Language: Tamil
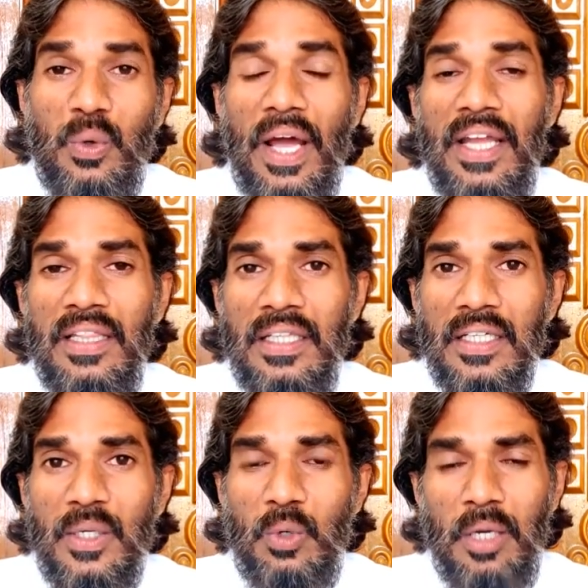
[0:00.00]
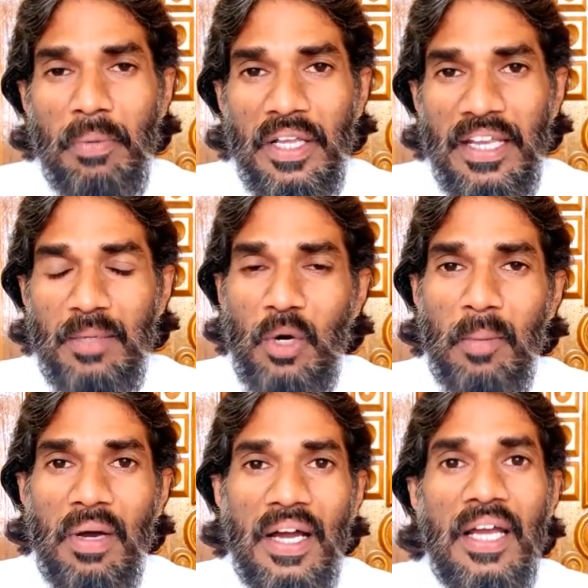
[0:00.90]
ஒரு ஐந்து உடன்படிக்கையின்
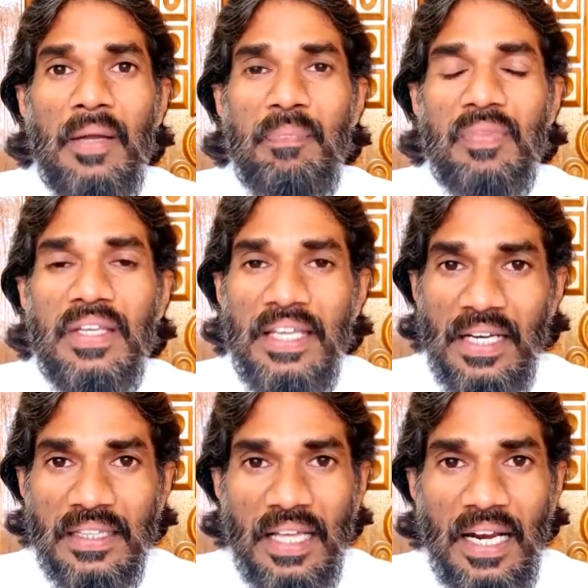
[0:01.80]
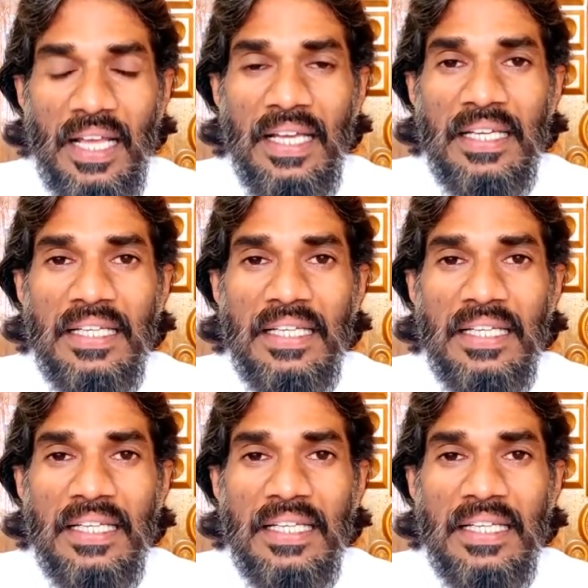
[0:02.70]
மூலமாக ஏறத்தாழ